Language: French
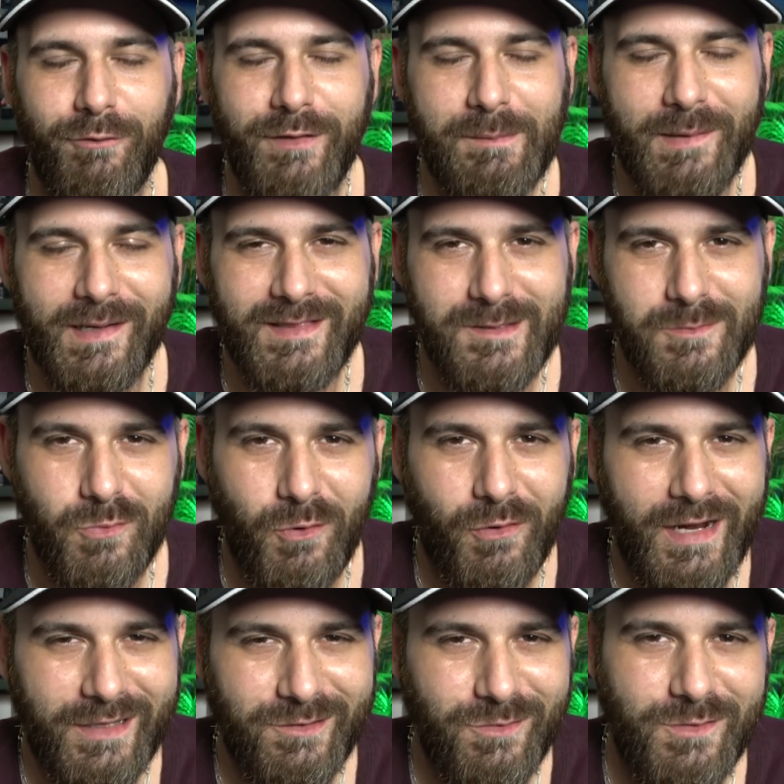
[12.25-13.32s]
On est parti
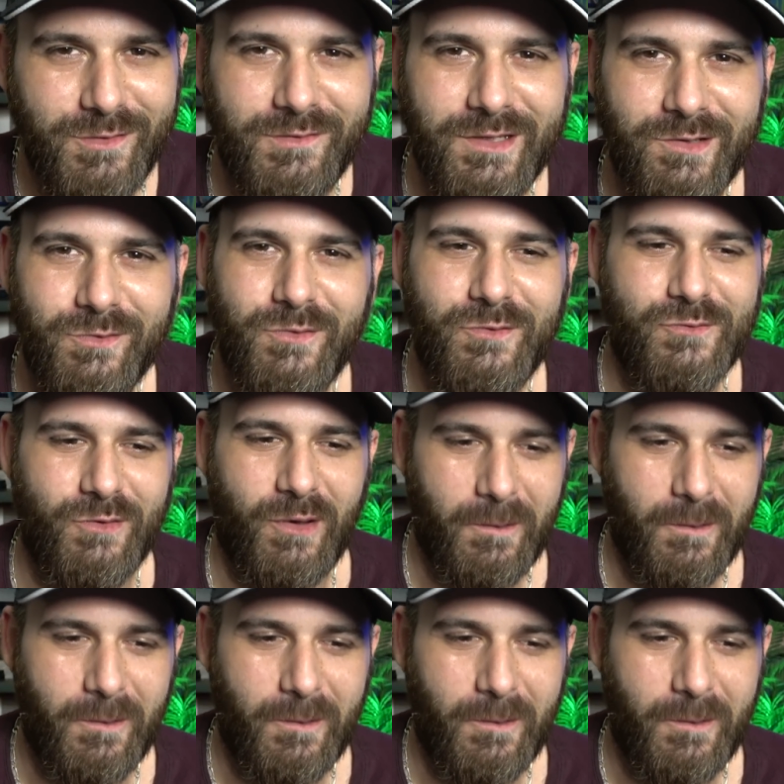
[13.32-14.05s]
pour l'actu jeu vidéo du jour.